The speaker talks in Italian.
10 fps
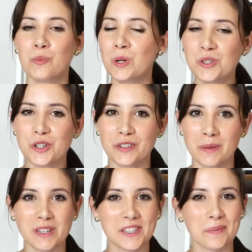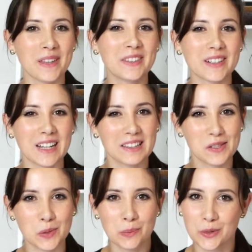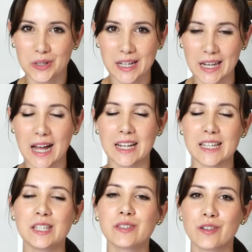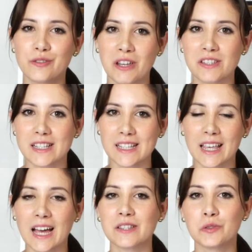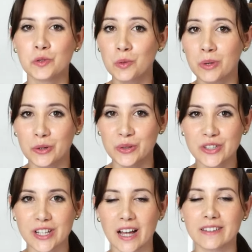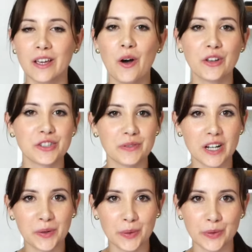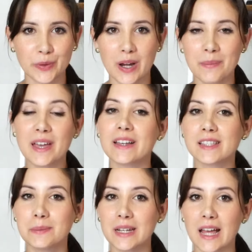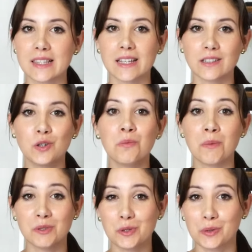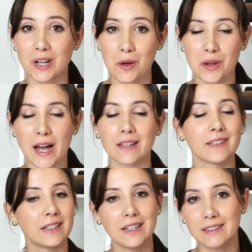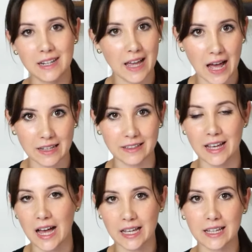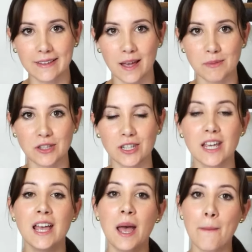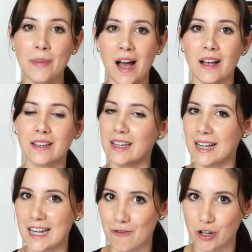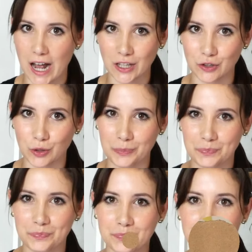Buongiorno amici, bentornati sul mio canale, io sono Francesca, in caso non mi conosciate, oggi vi racconto la mia esperienza di come mi sono laureata nei tre anni accademici, ma anche lavorando.